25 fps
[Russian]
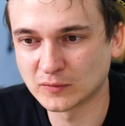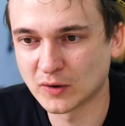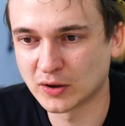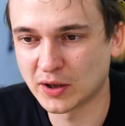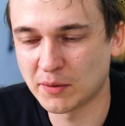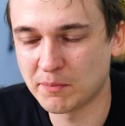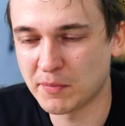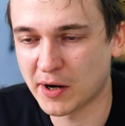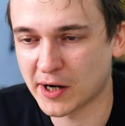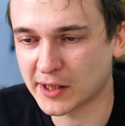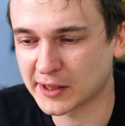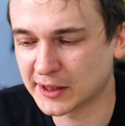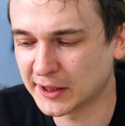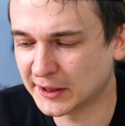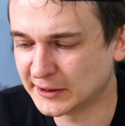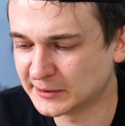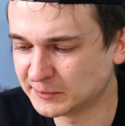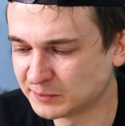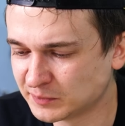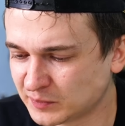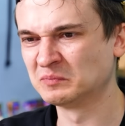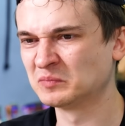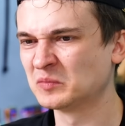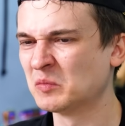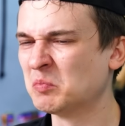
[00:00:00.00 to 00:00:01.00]
Она мягкая.
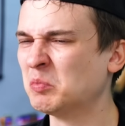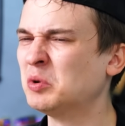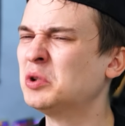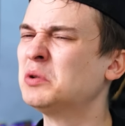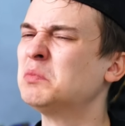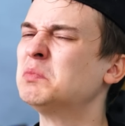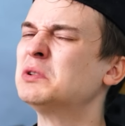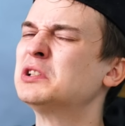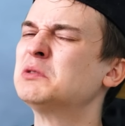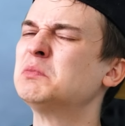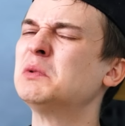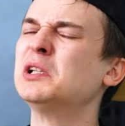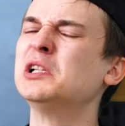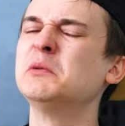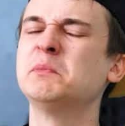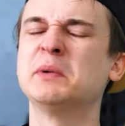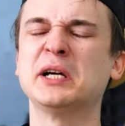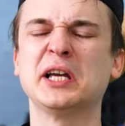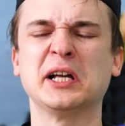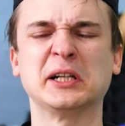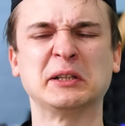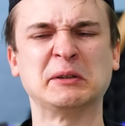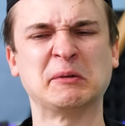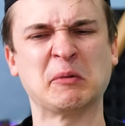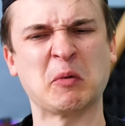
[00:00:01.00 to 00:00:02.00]
Будто бы смолы
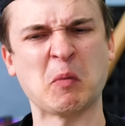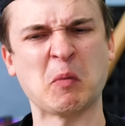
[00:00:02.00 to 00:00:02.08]
поел.